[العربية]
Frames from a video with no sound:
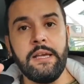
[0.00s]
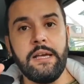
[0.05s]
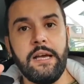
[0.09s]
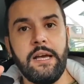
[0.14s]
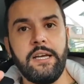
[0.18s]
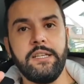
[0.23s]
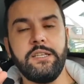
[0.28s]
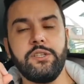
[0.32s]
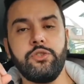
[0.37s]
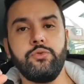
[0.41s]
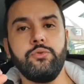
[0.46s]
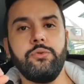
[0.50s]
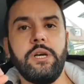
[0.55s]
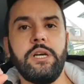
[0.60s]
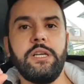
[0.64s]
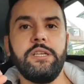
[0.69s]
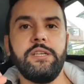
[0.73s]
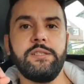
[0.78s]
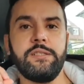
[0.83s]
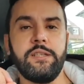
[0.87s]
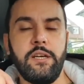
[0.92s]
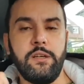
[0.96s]
هذا السؤال
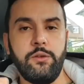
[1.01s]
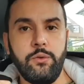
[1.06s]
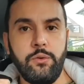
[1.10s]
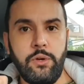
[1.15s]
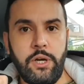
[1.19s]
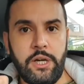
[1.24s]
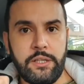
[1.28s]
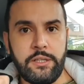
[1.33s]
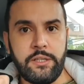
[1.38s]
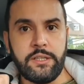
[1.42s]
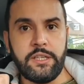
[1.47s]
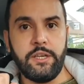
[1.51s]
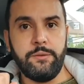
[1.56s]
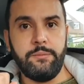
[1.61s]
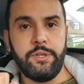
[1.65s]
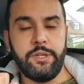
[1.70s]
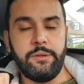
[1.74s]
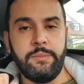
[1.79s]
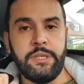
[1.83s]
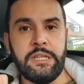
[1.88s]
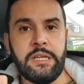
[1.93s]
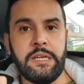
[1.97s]
يسأله عدد
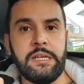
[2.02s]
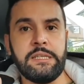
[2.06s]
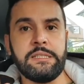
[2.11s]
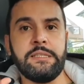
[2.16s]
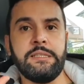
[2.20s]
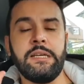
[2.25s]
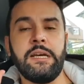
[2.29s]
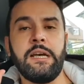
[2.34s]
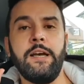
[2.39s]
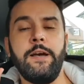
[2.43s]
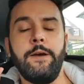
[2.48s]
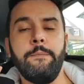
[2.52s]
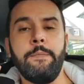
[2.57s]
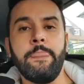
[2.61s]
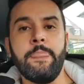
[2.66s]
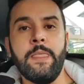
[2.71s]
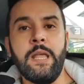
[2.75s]
كبير من الأصدقاء